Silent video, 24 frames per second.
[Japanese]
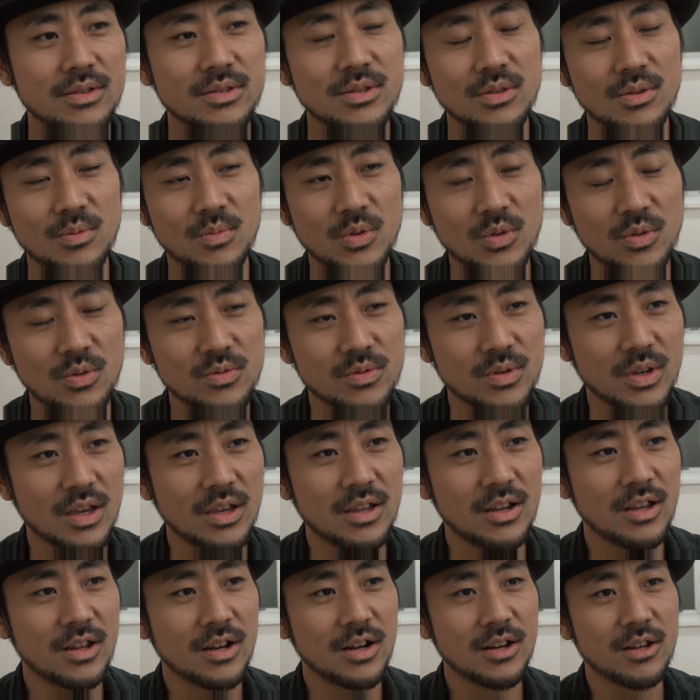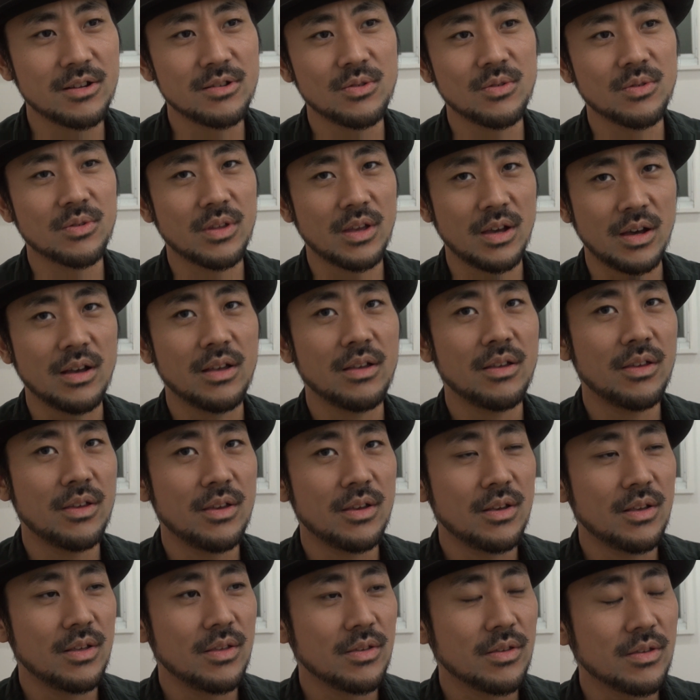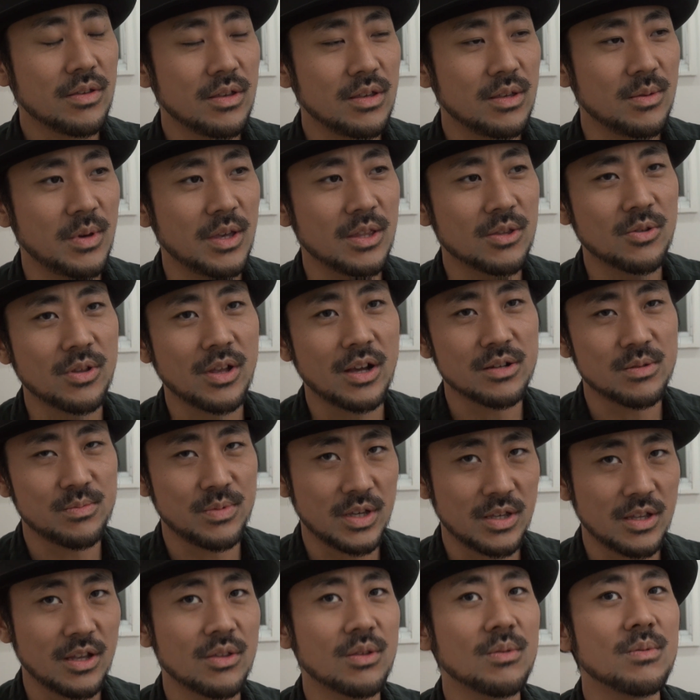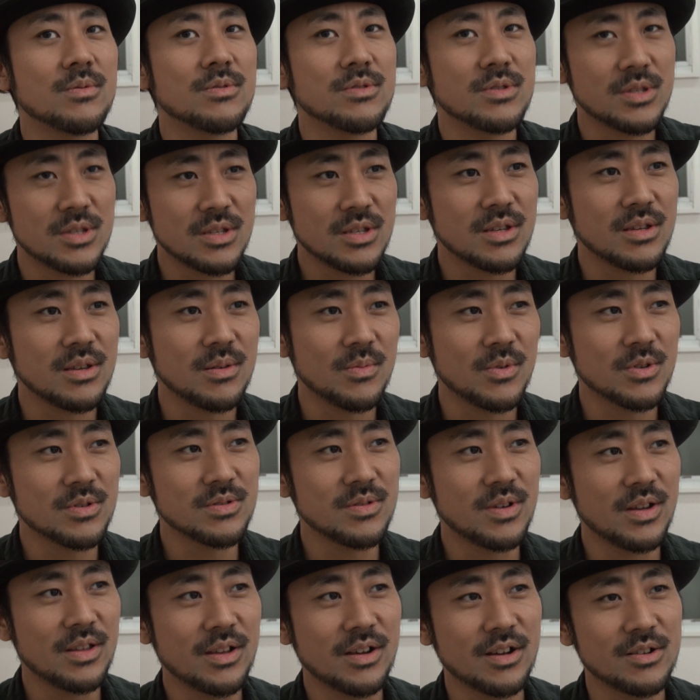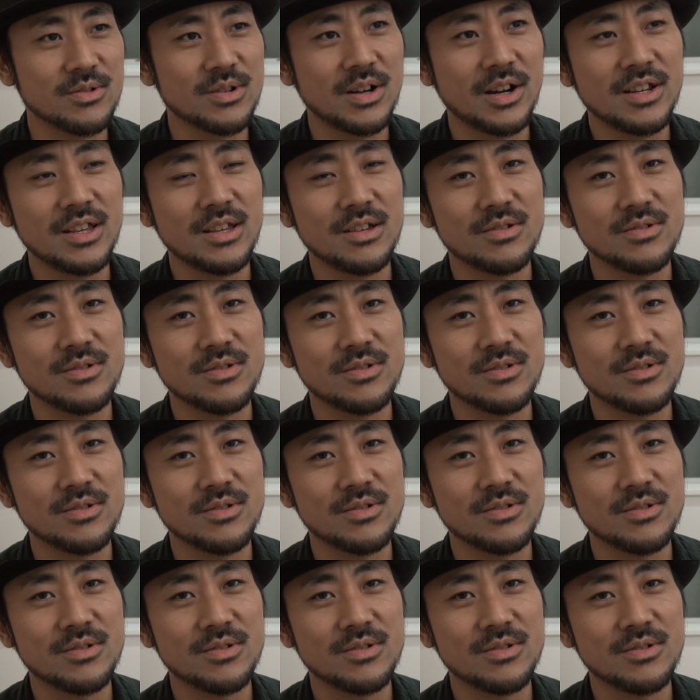そのものを受け入れられるようなイベントであるべきだと思うし僕はなんか裏